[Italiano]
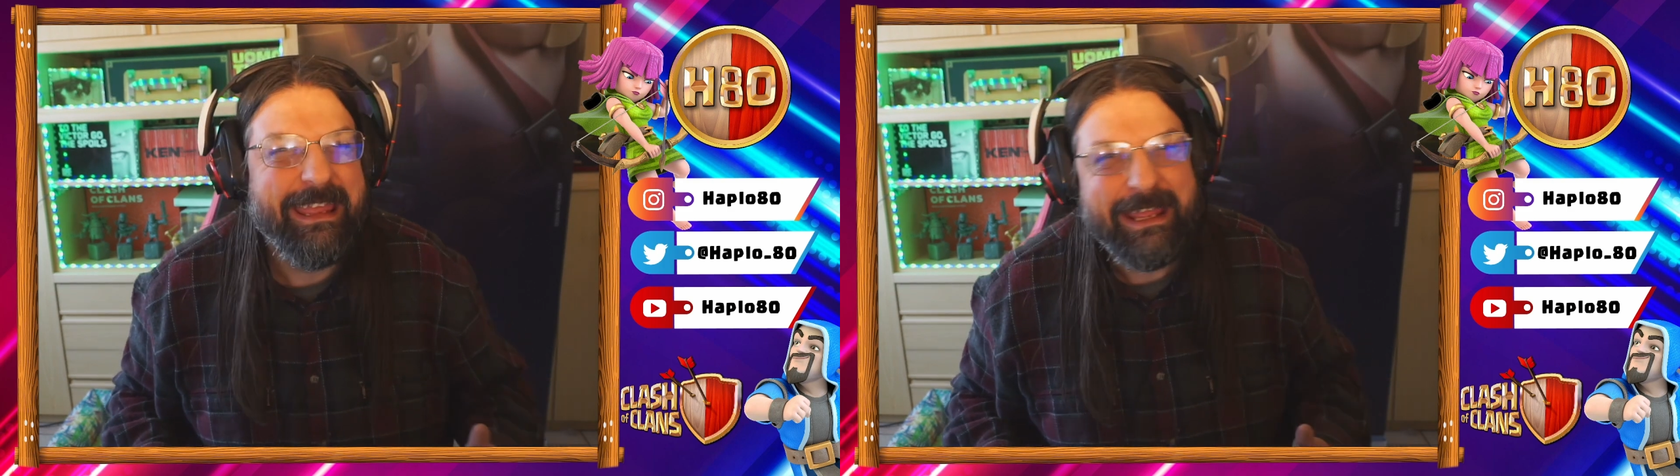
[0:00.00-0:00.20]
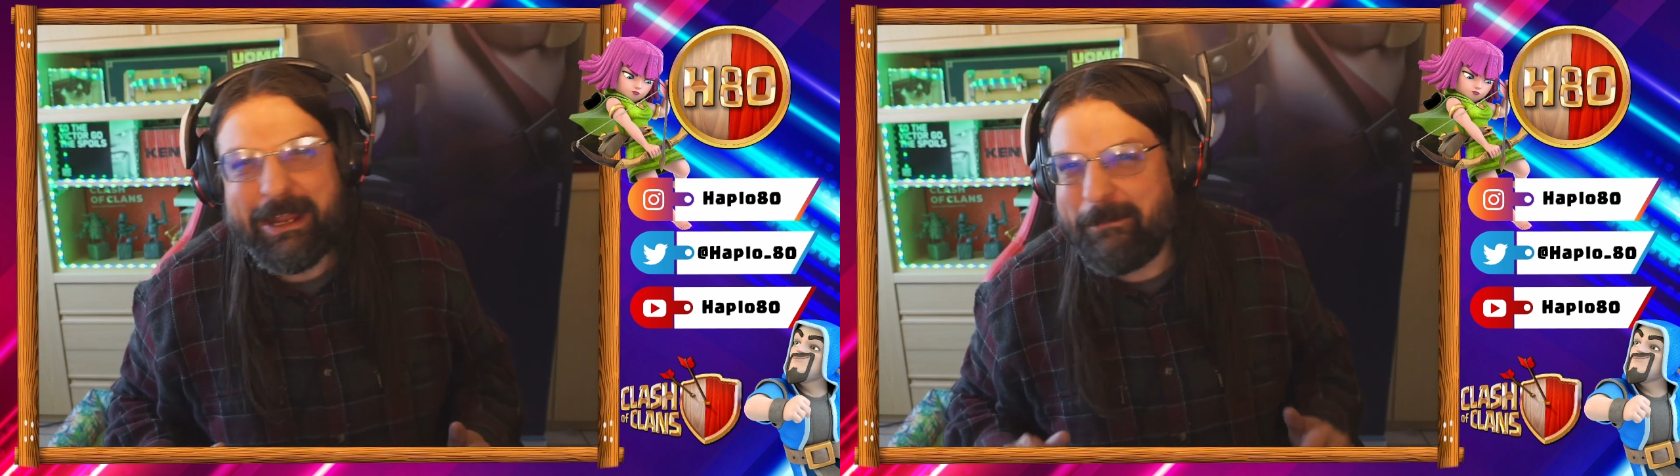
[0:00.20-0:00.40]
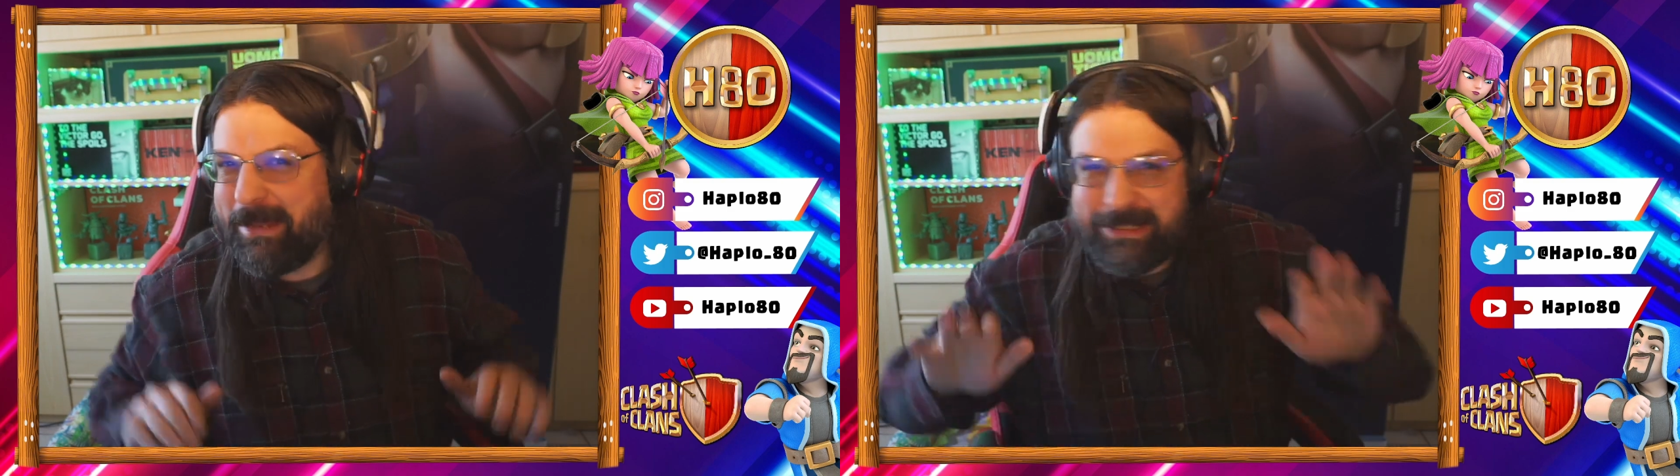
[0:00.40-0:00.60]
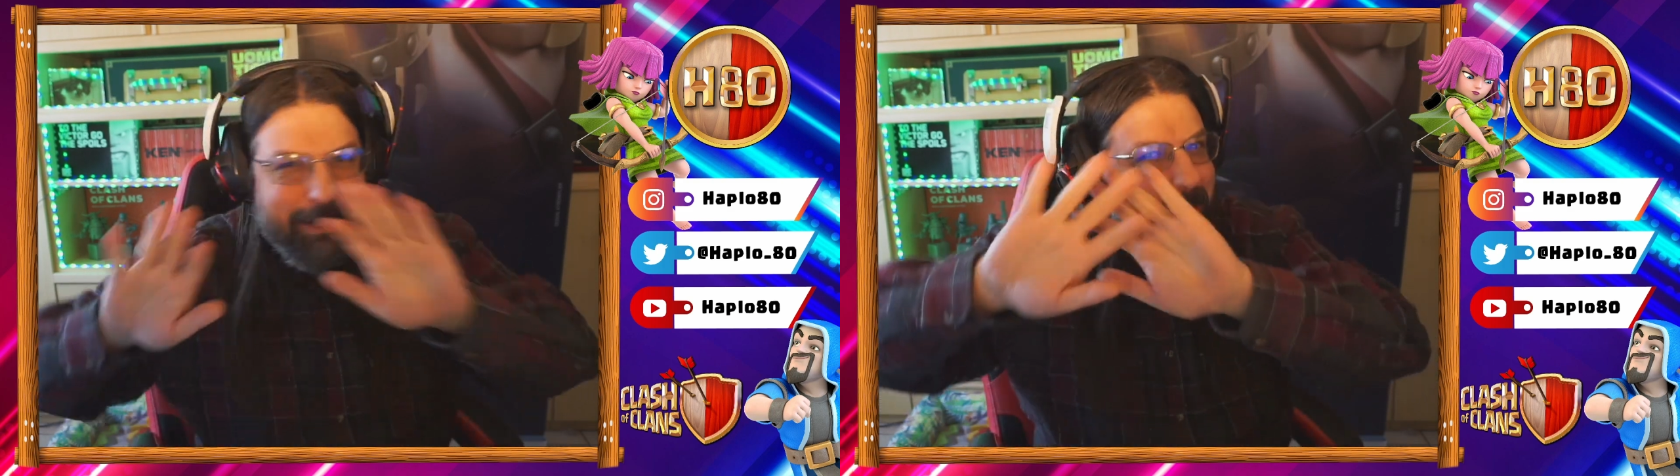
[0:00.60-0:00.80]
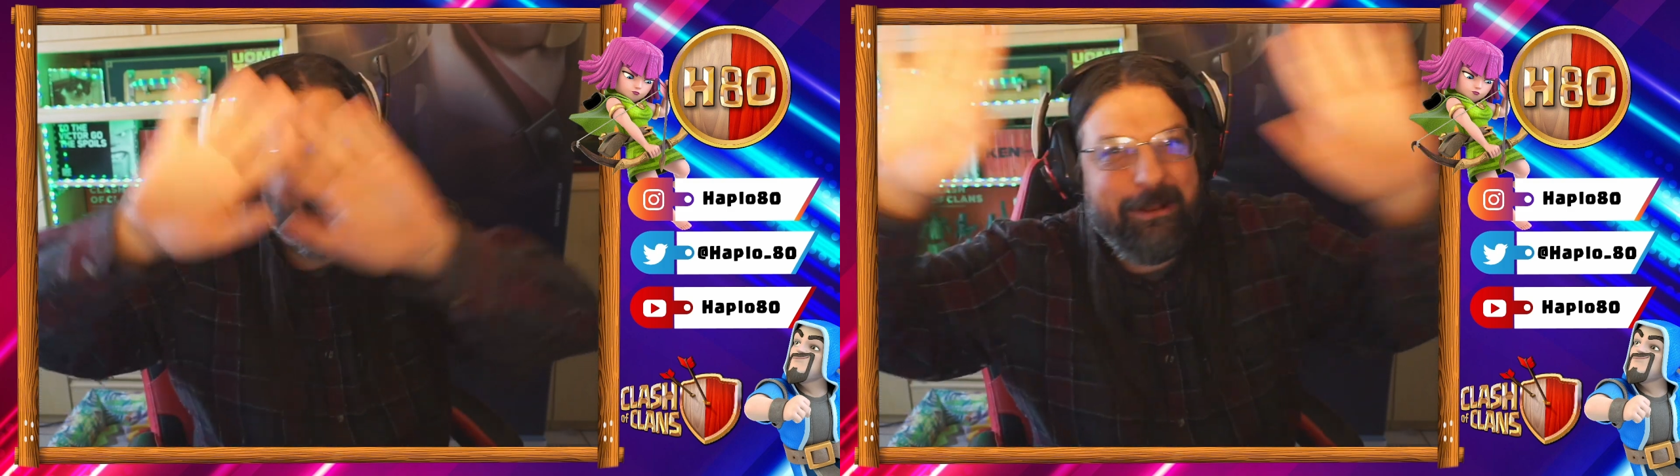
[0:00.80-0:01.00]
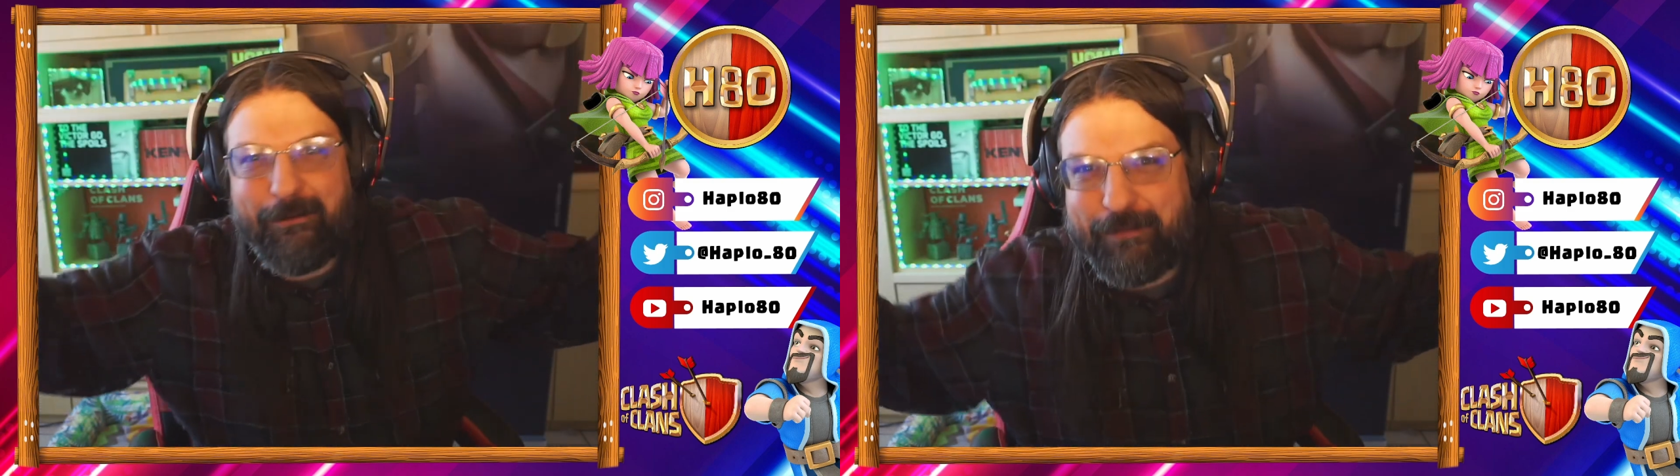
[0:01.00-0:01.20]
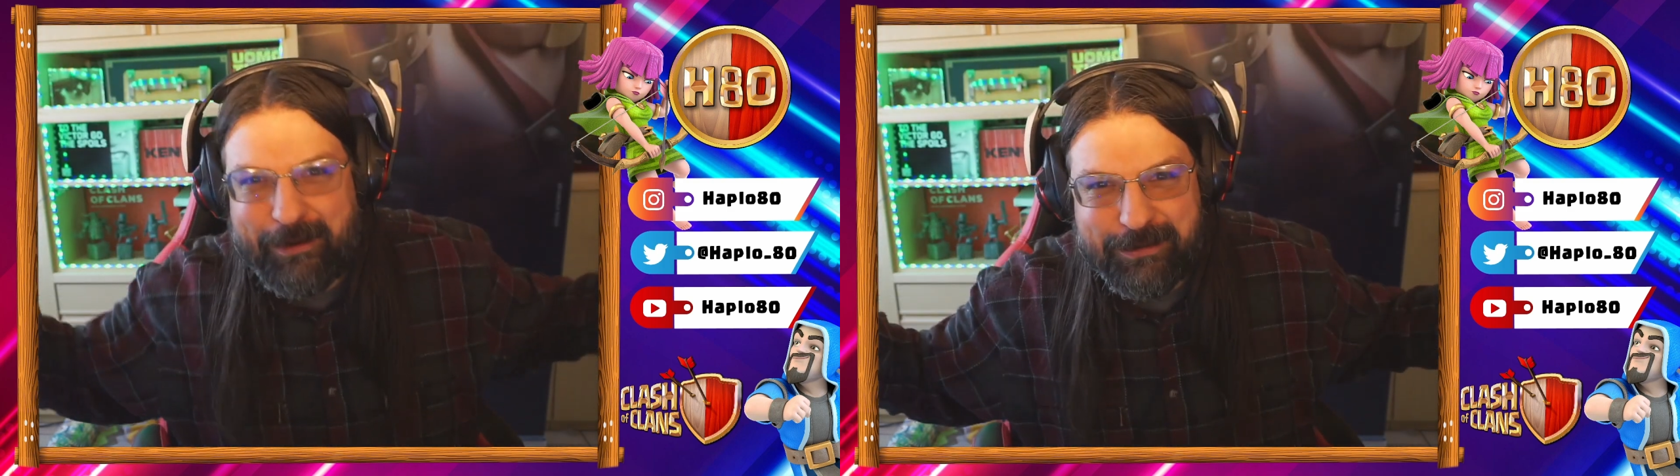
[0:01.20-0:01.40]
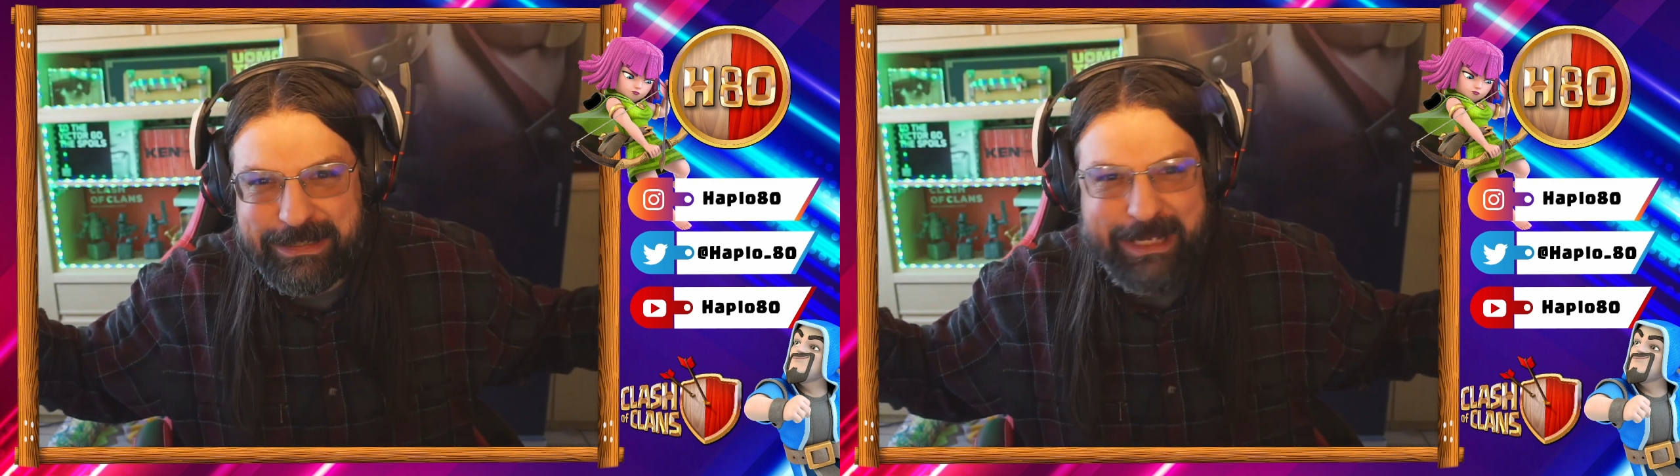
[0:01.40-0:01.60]
Il mio saluto lo
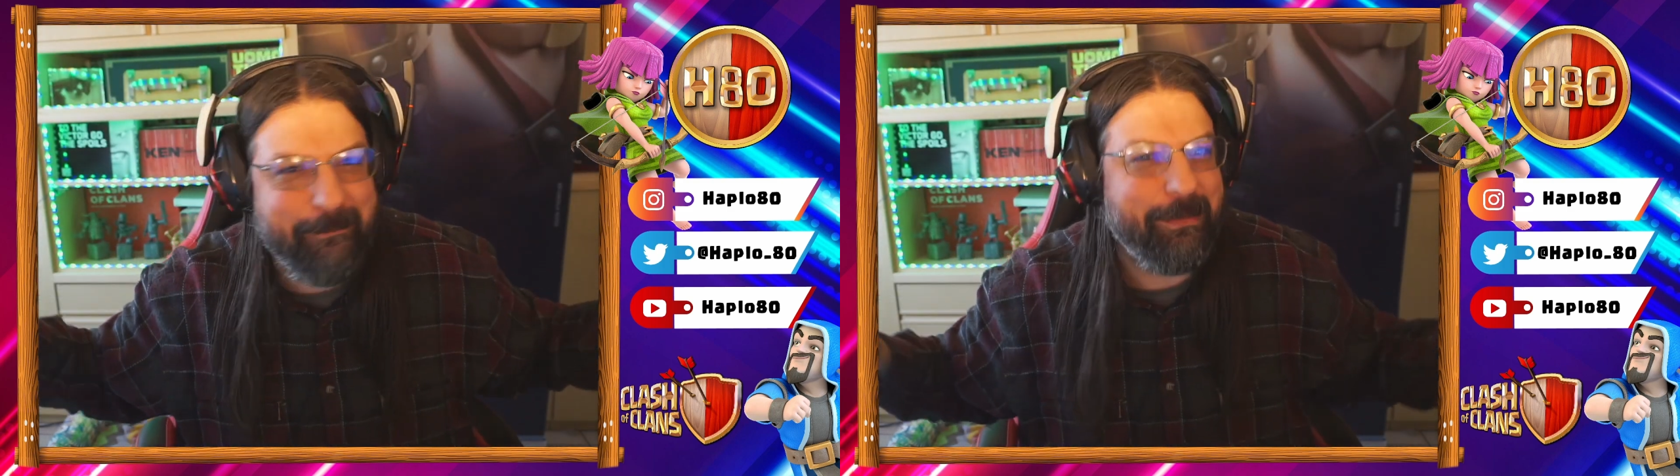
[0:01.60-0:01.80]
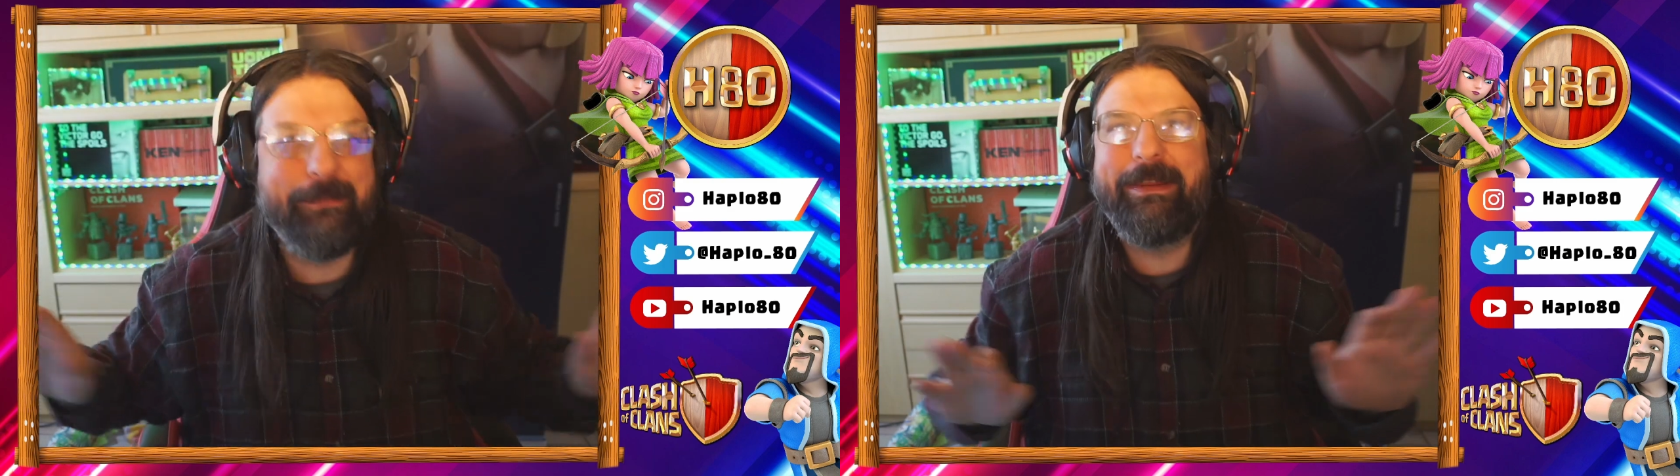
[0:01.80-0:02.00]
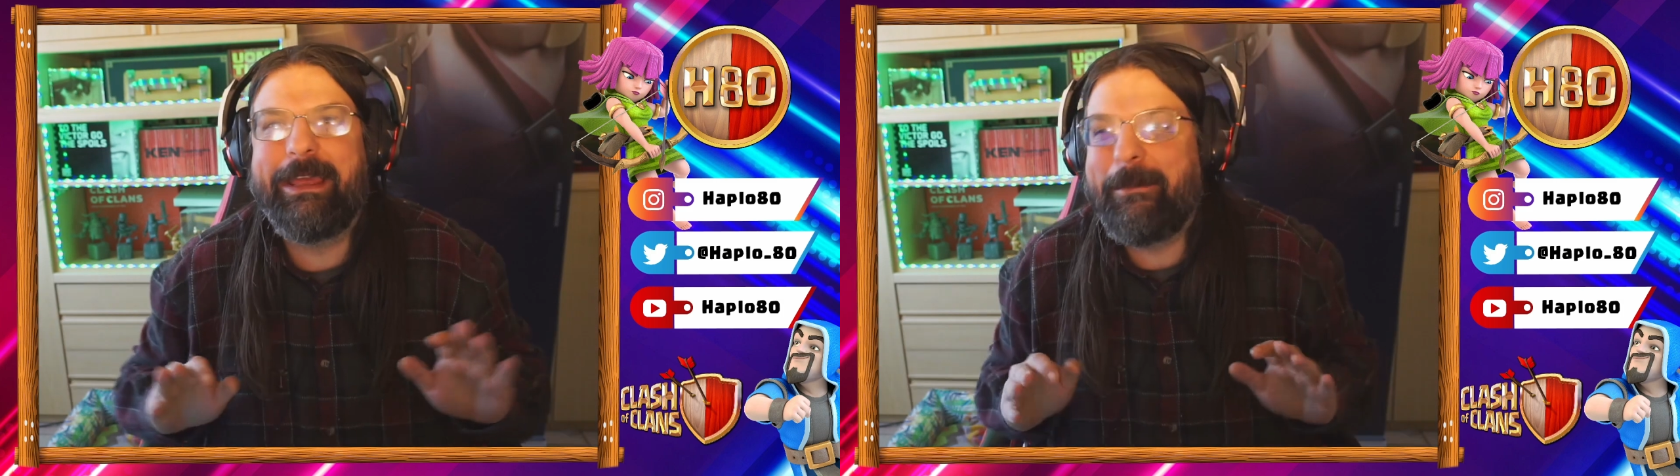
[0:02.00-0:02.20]
farò sempre perché